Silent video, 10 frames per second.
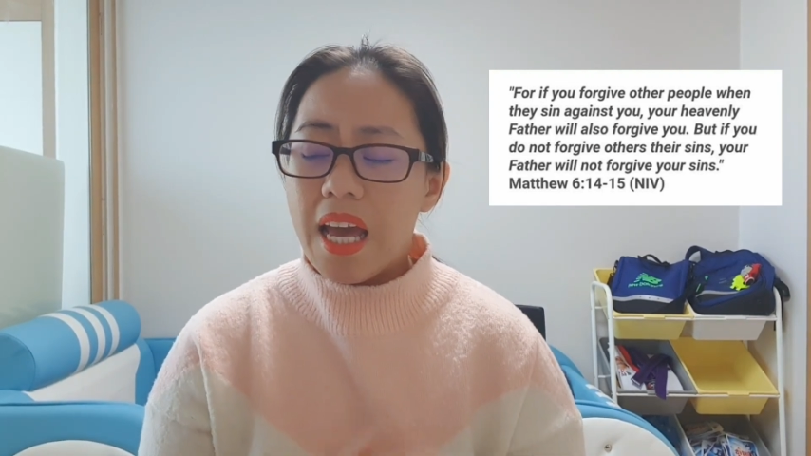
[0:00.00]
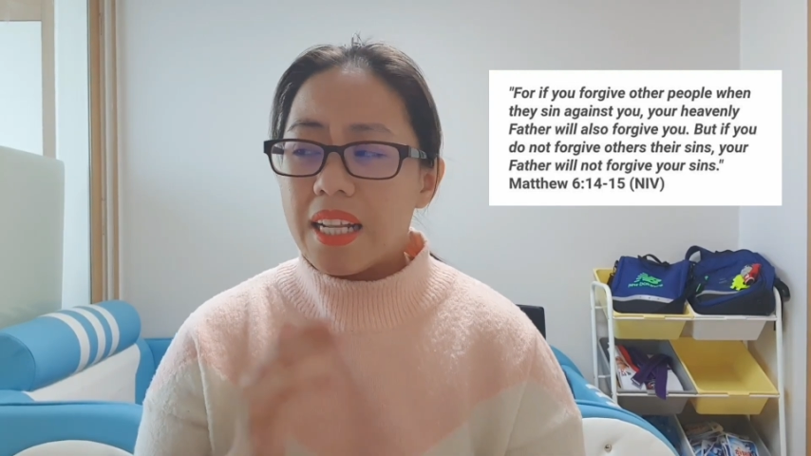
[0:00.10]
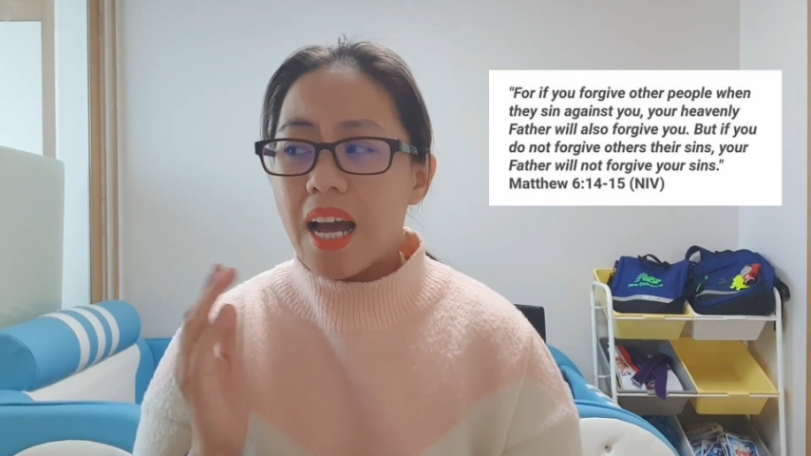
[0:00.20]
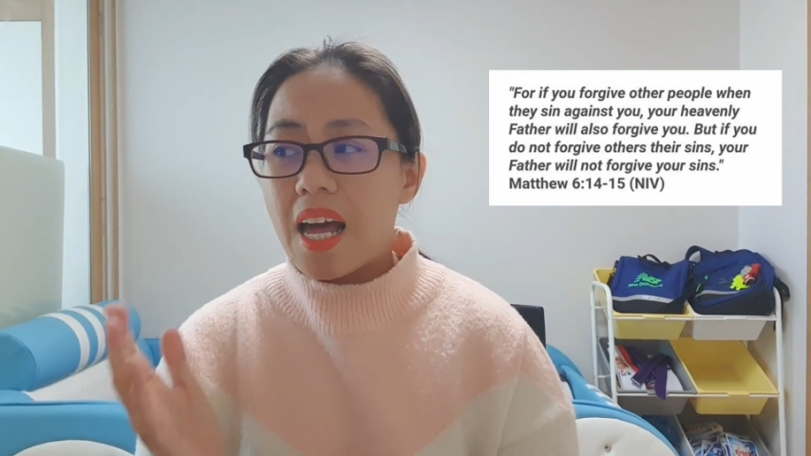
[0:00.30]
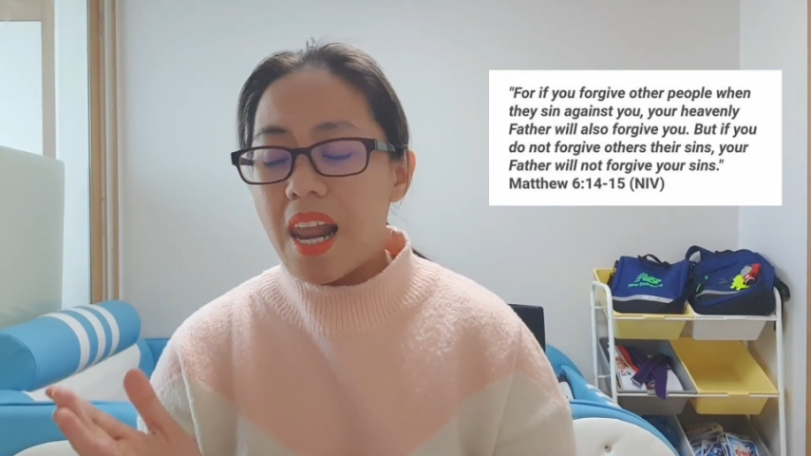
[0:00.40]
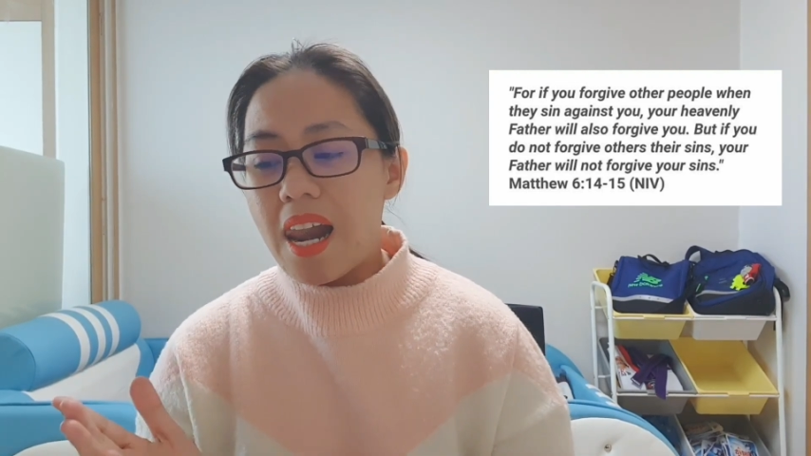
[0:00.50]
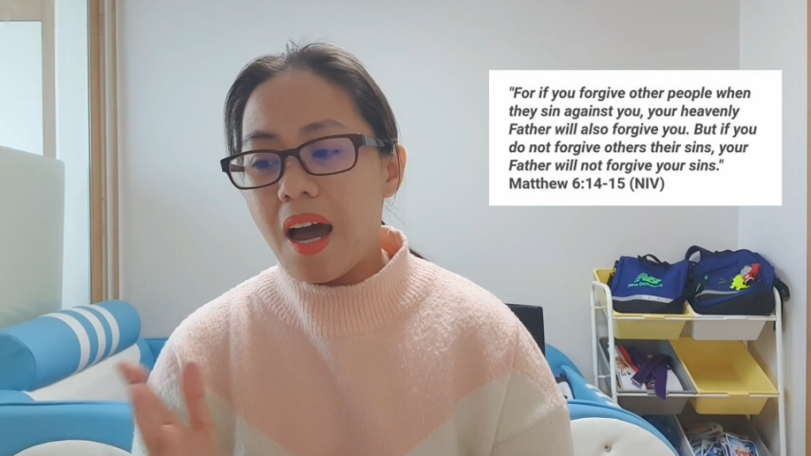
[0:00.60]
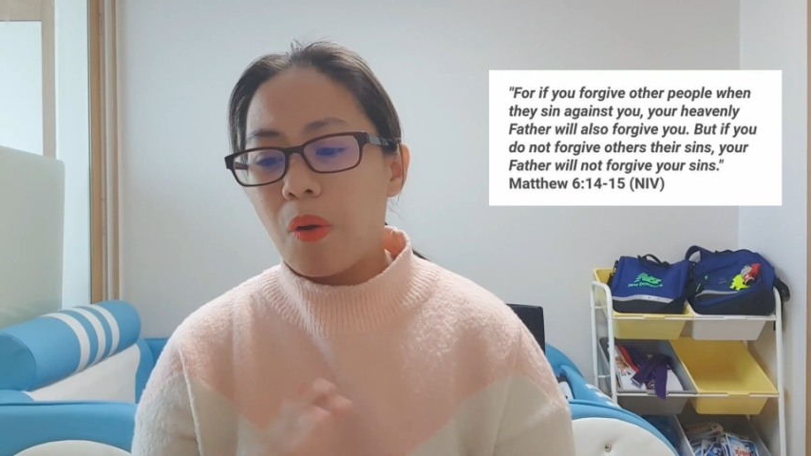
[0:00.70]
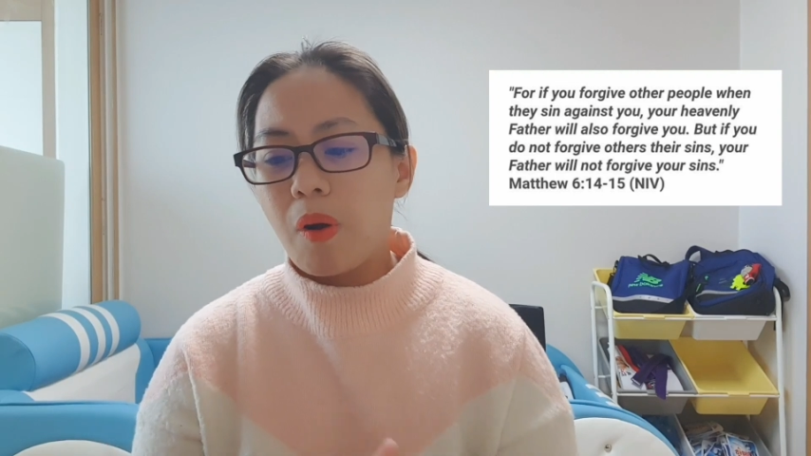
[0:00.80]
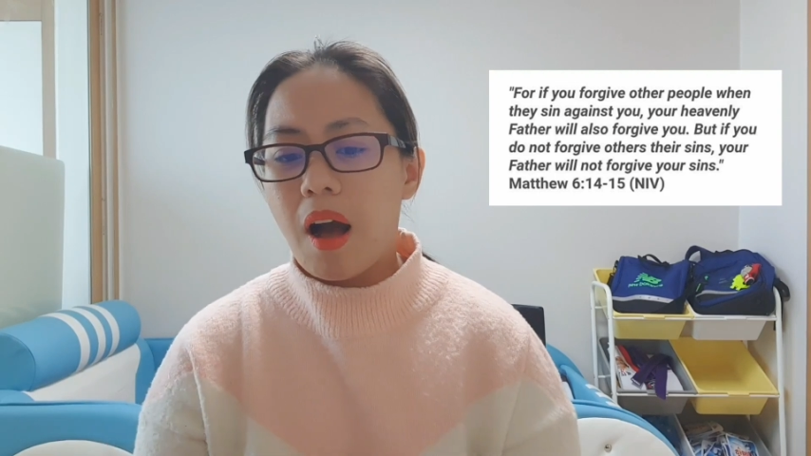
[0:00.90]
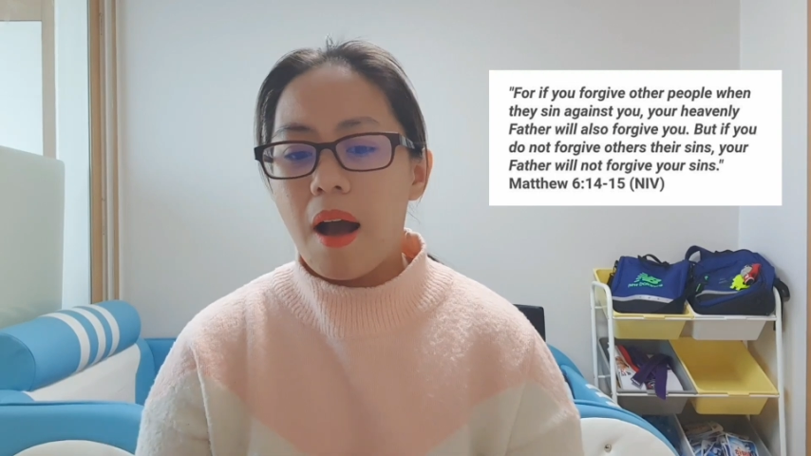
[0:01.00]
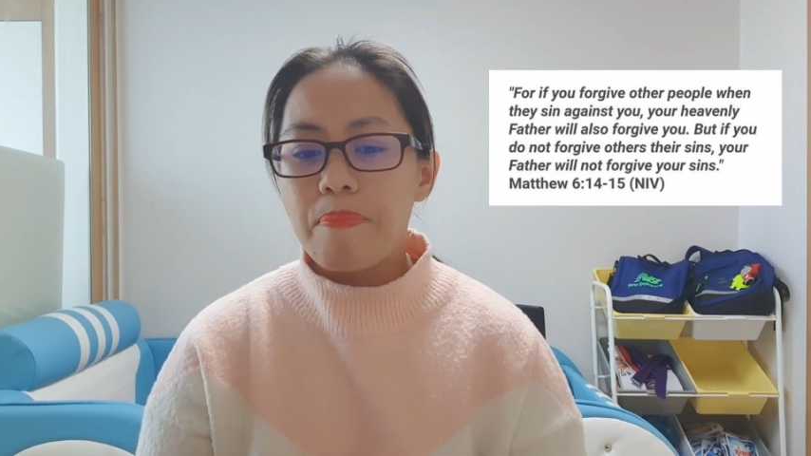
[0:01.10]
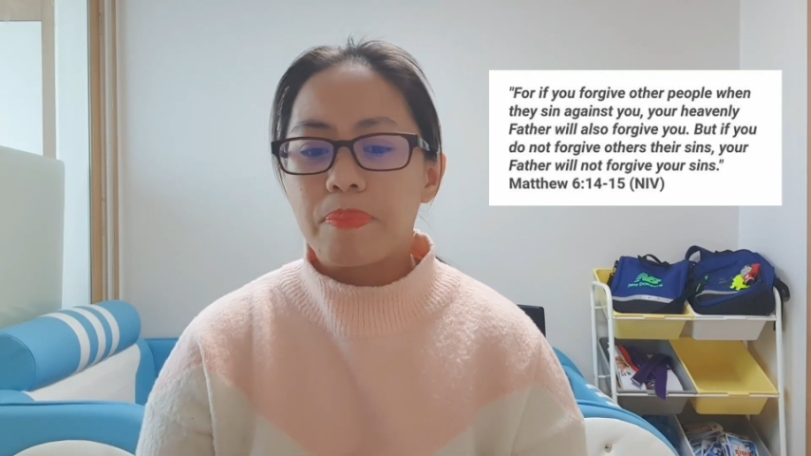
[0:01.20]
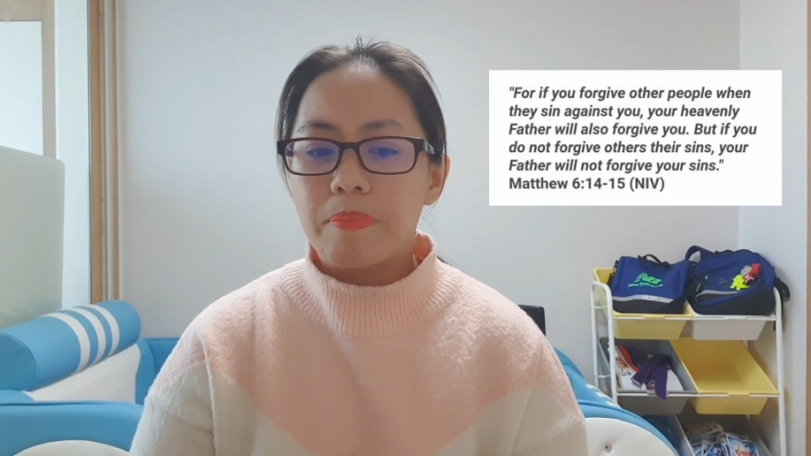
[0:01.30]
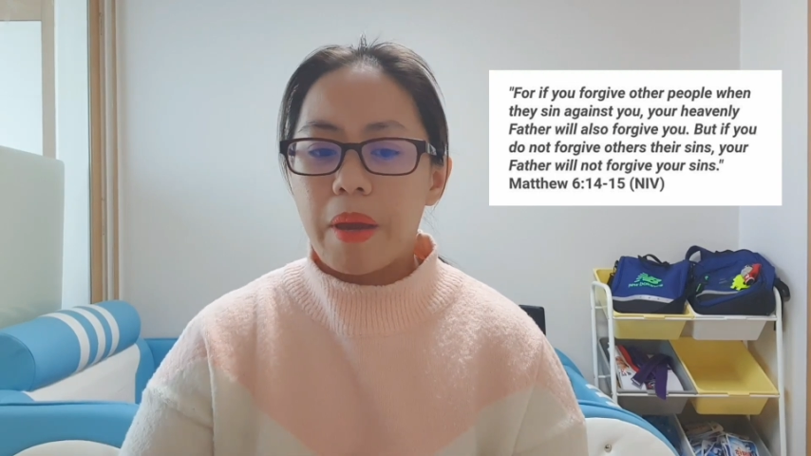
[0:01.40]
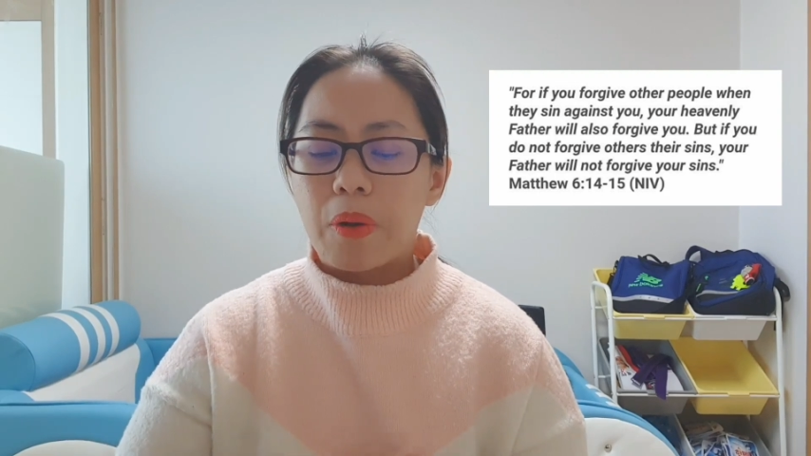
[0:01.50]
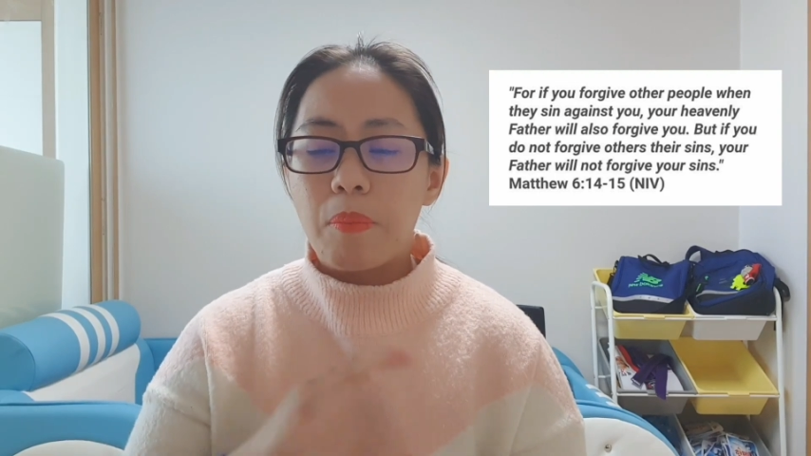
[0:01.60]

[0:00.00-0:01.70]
Naalala ko nga, merong